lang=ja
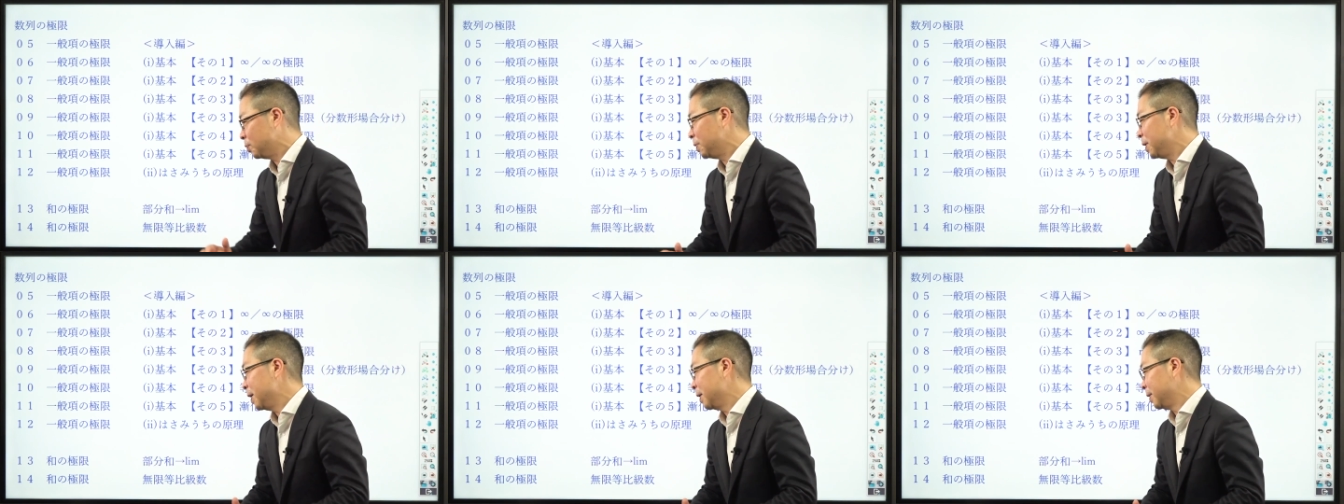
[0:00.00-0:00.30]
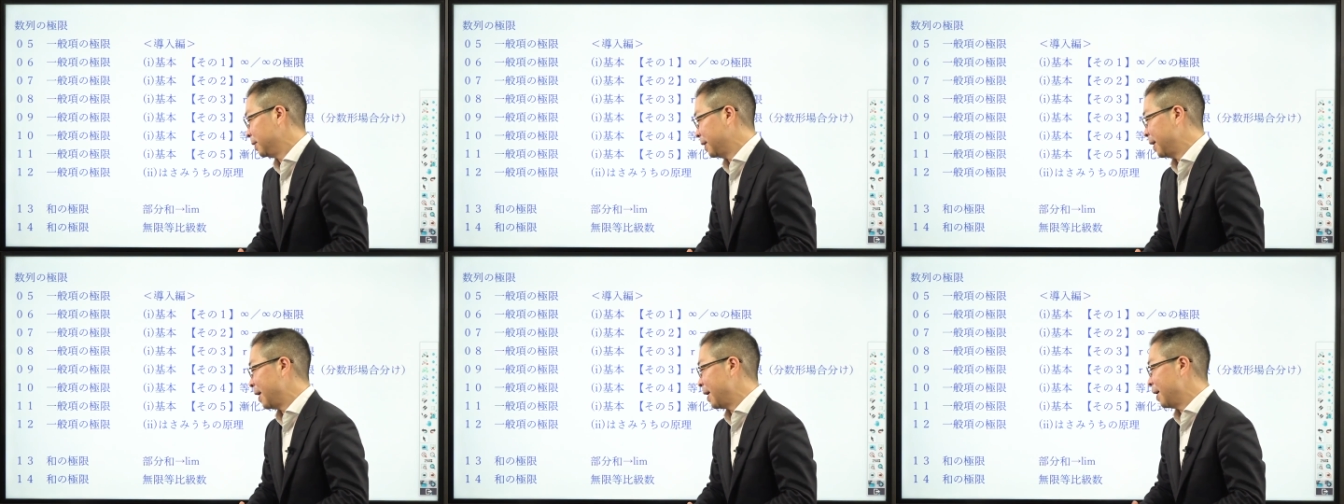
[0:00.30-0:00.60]

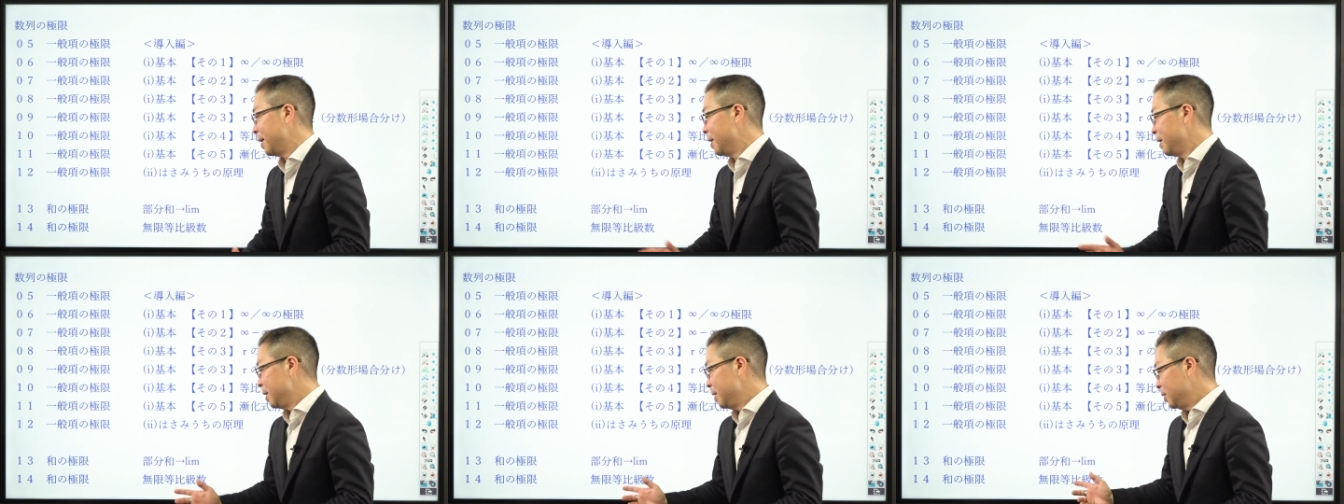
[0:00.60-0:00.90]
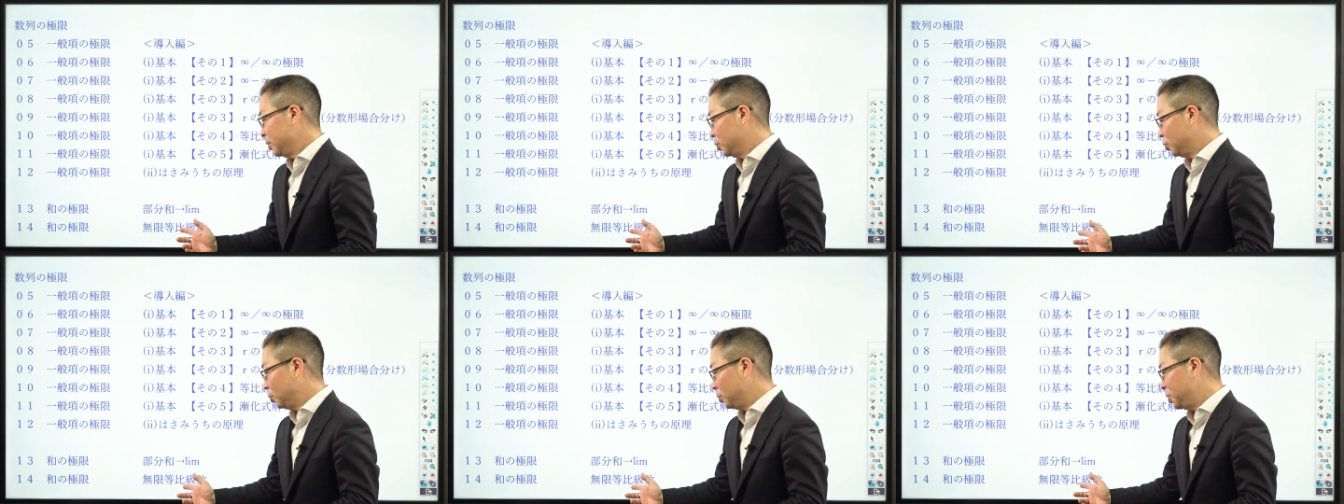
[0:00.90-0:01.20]
限で、
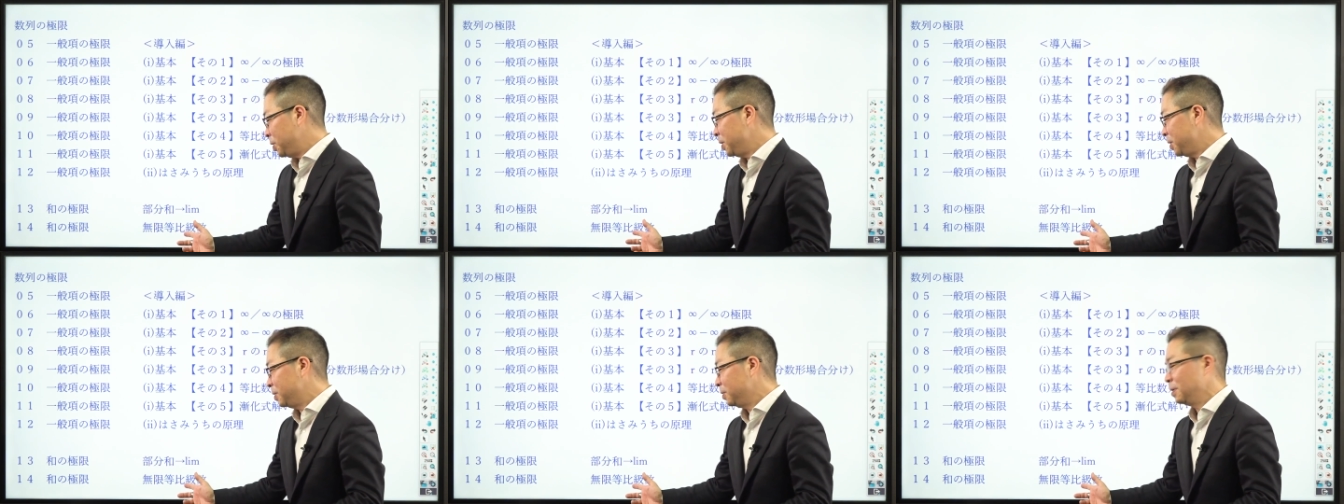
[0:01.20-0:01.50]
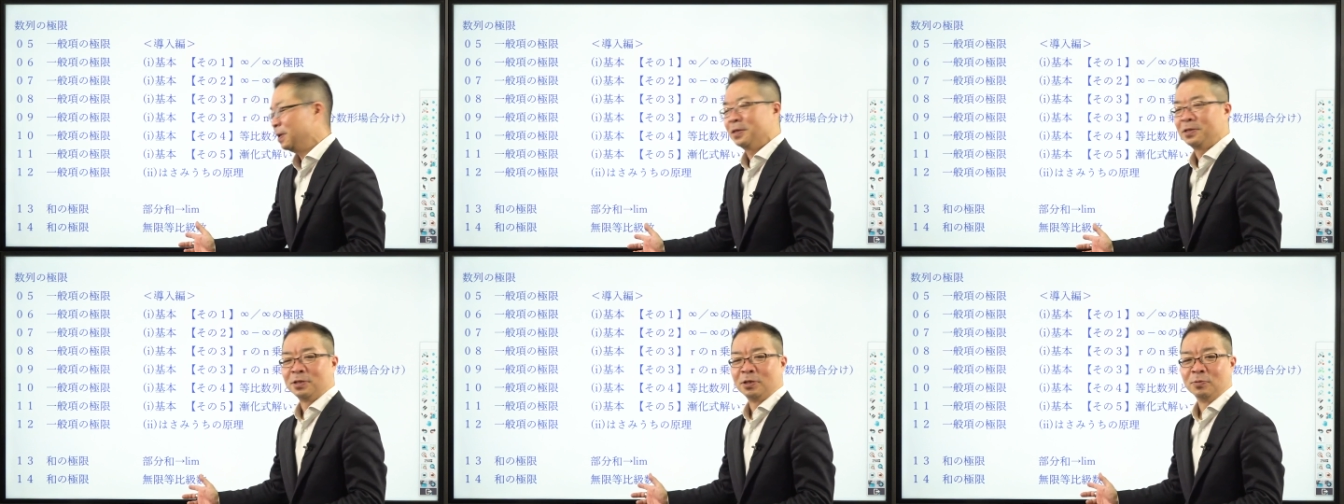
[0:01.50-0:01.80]
等比
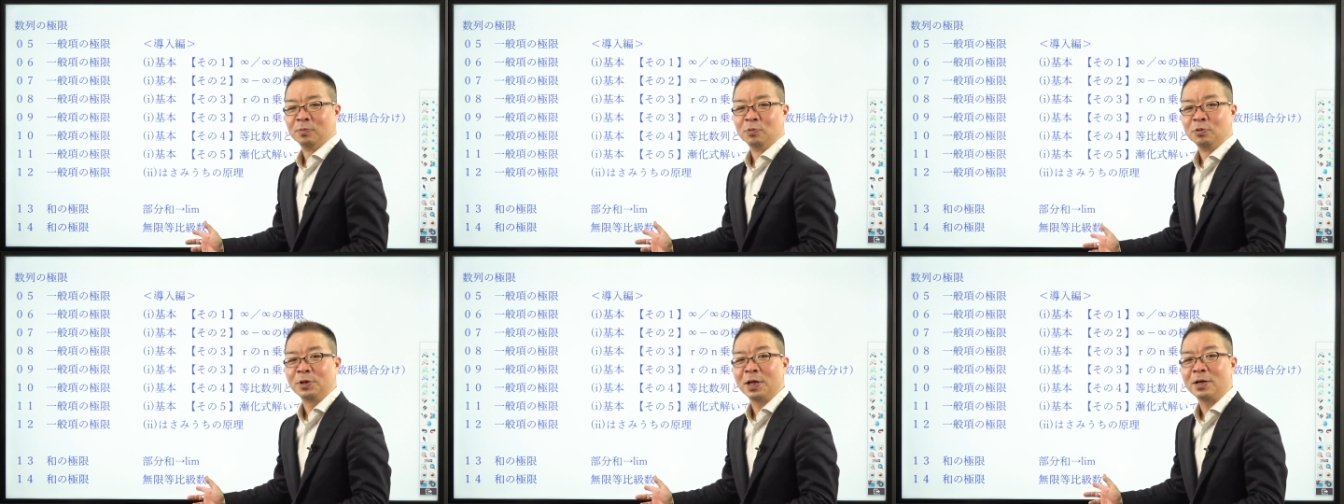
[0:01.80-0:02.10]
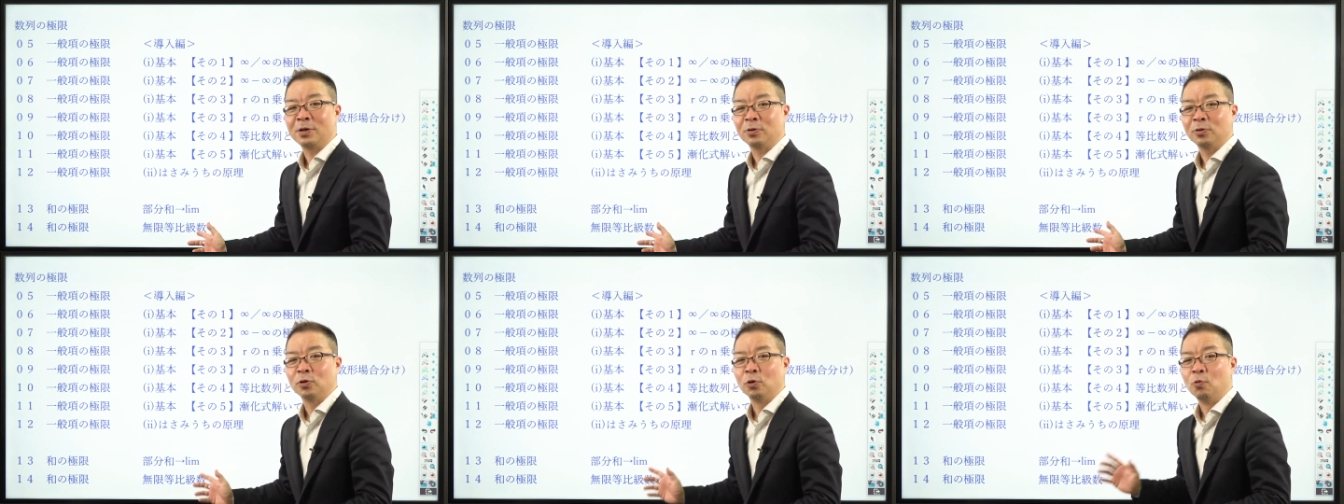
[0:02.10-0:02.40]
数列の無
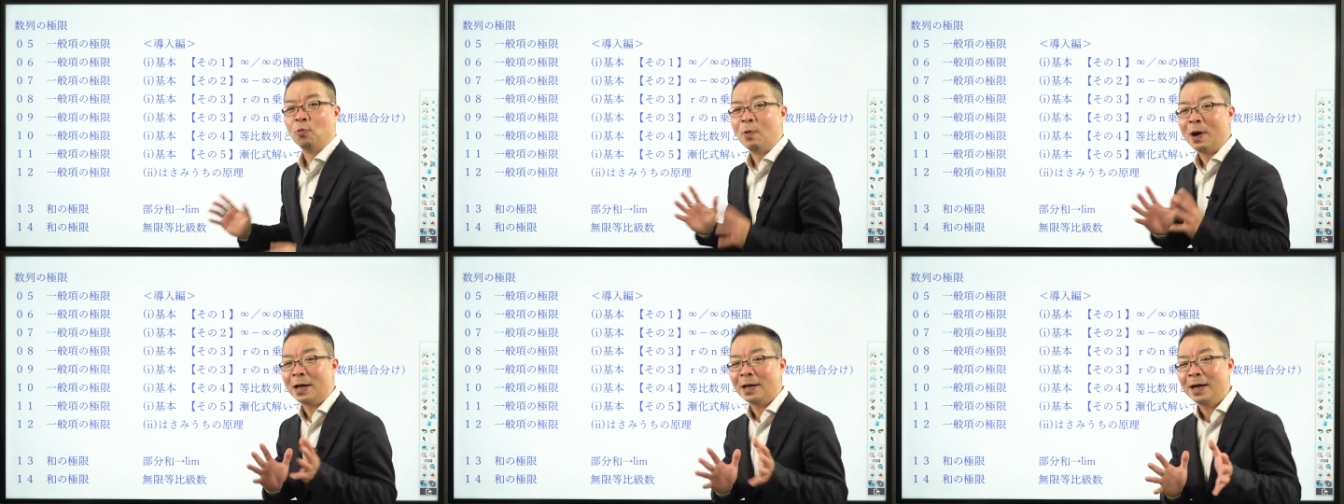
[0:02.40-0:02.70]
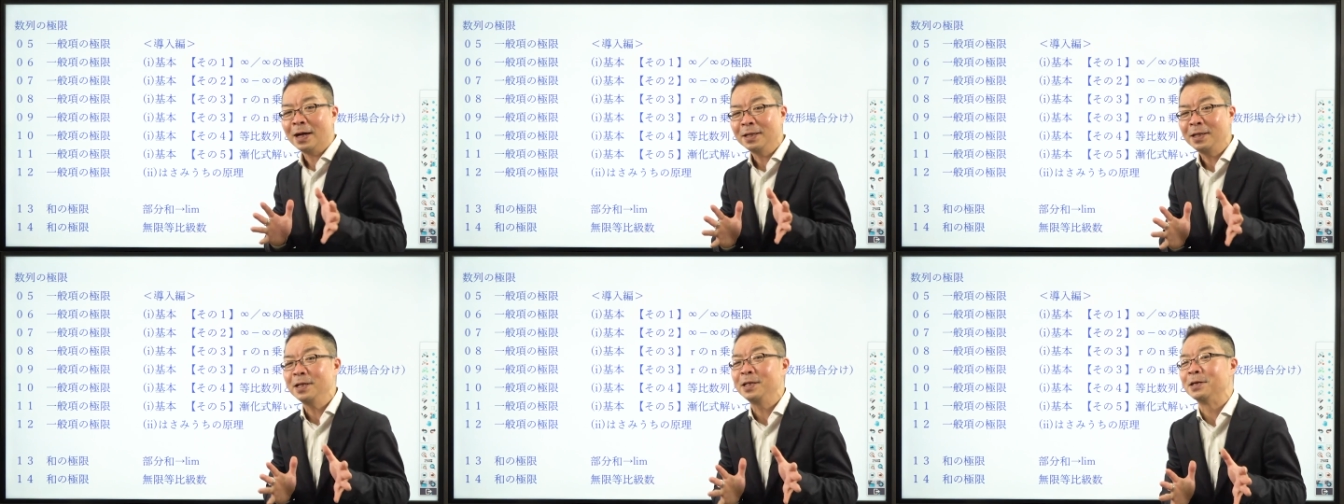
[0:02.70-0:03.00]
限項の
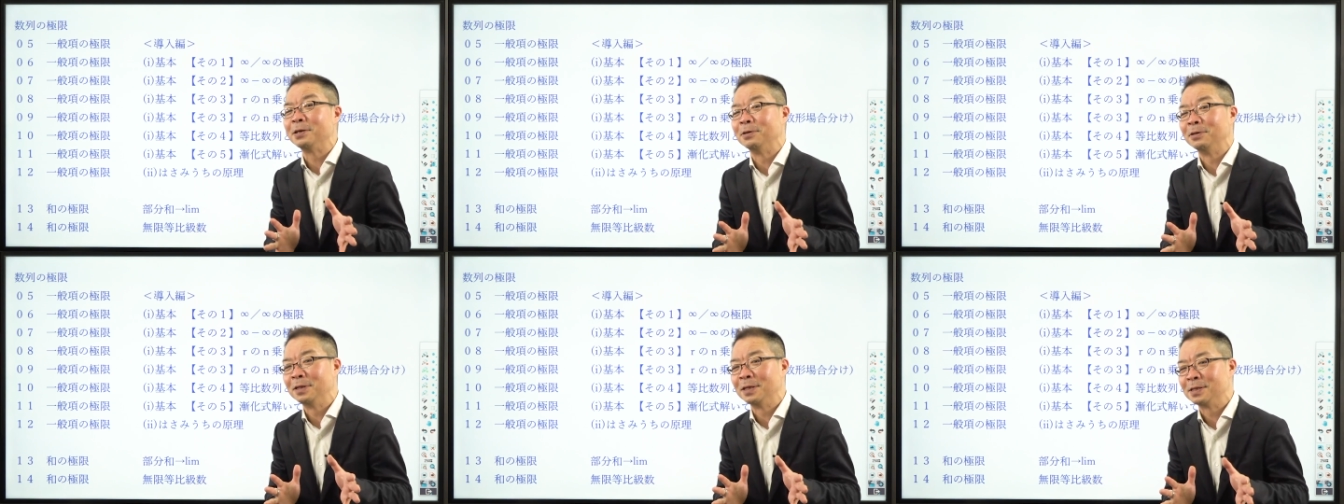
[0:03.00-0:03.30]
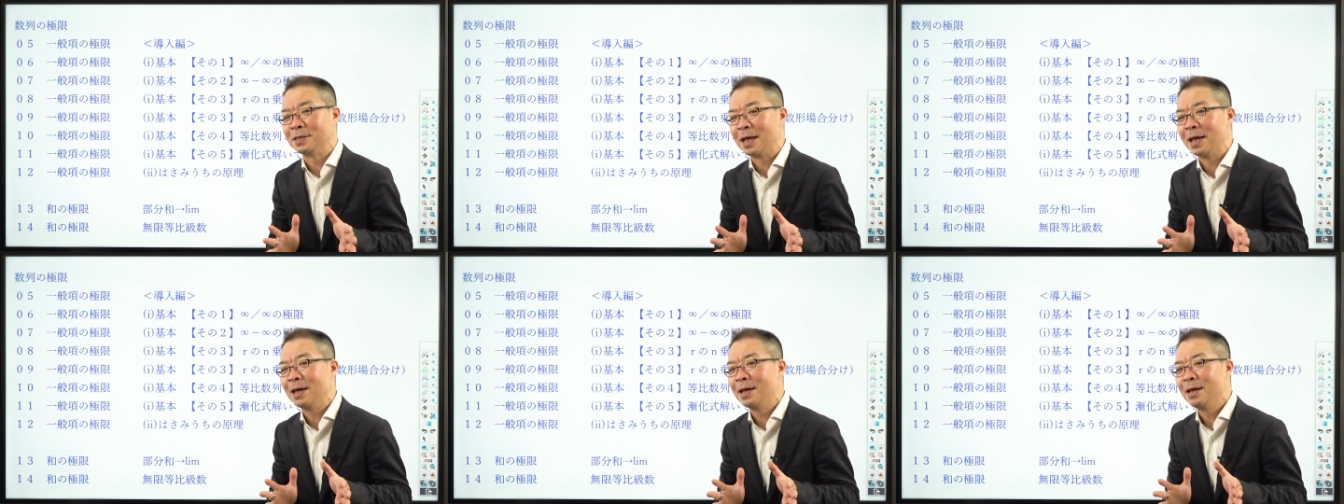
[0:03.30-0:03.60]
和が出てくるん
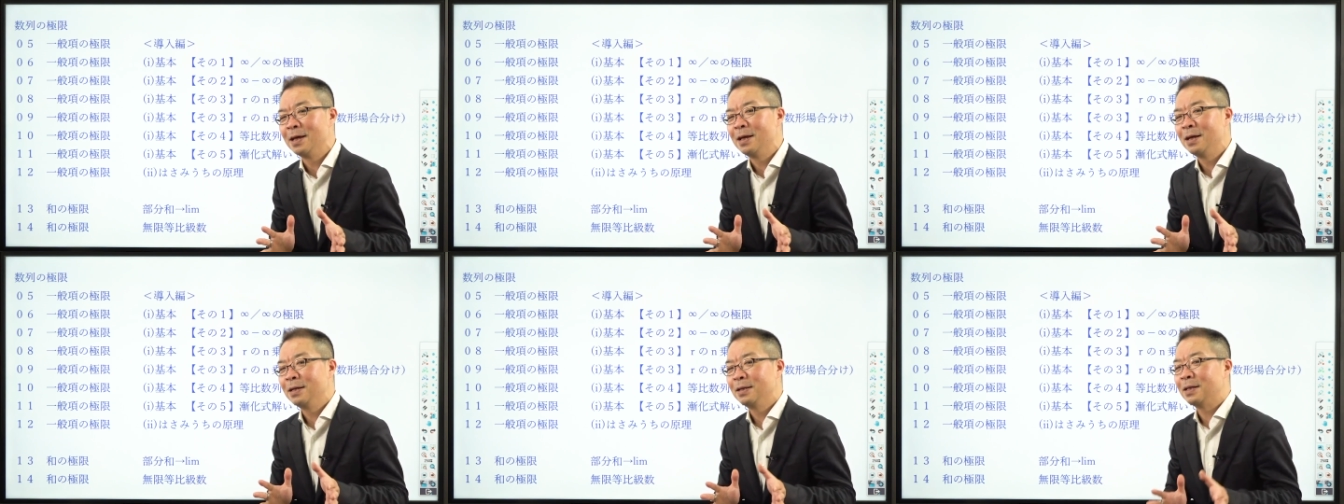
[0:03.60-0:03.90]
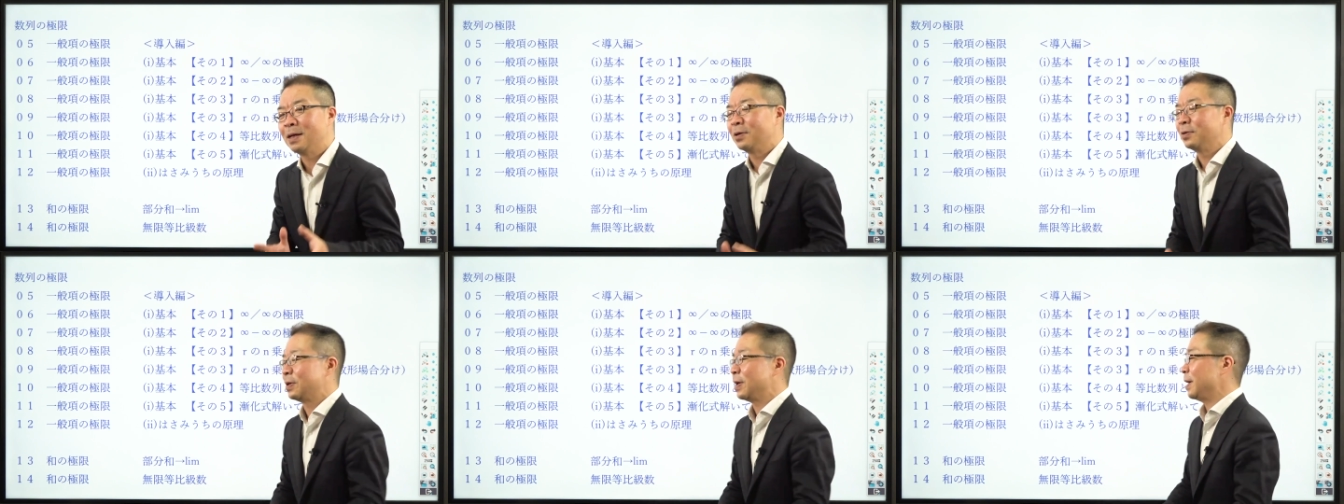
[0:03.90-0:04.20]
ですね。
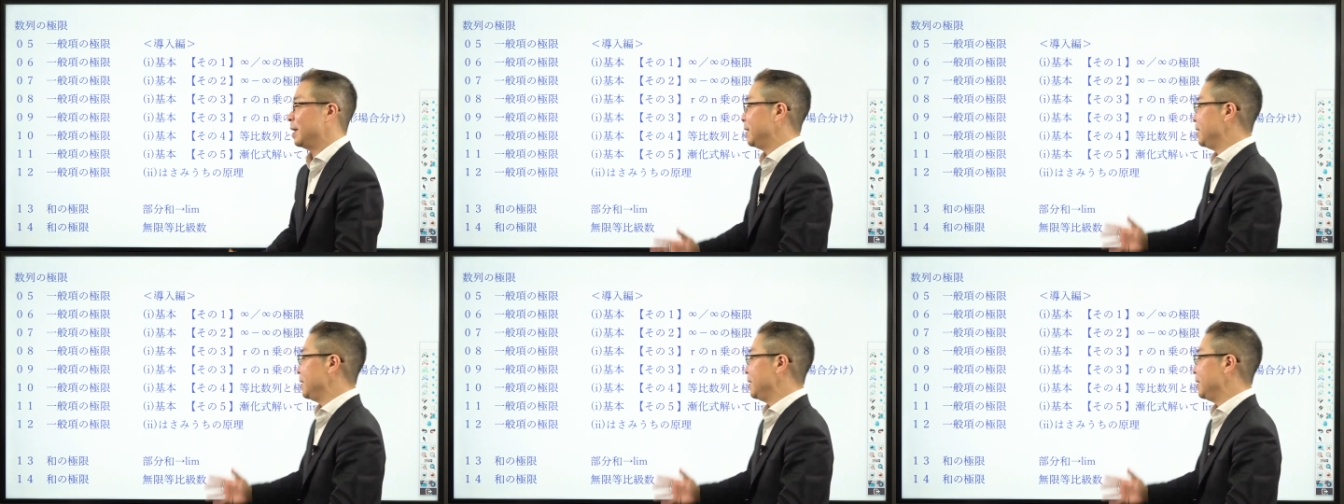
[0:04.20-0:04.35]
なので、